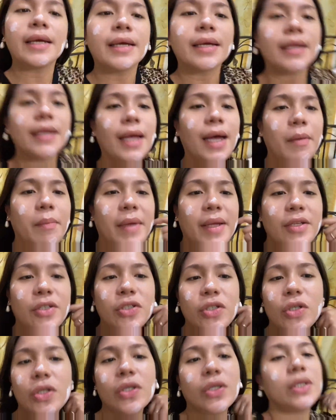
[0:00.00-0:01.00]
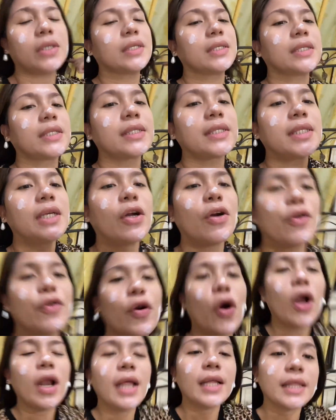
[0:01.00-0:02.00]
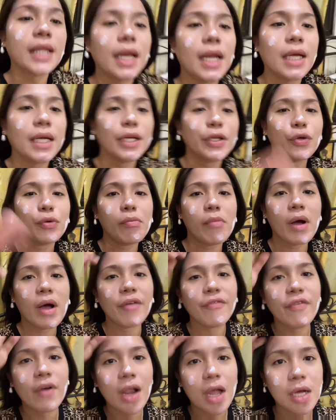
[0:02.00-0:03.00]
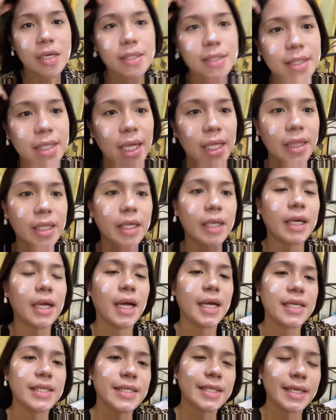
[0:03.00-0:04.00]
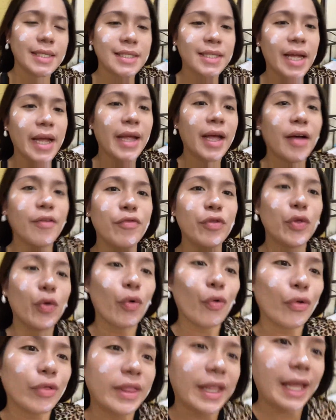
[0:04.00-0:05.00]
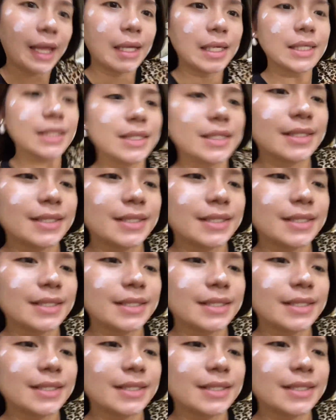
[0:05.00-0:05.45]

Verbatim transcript: yeah, medyo raw lang talaga yung mga vlogs natin, guys. Kasi I have two kutings.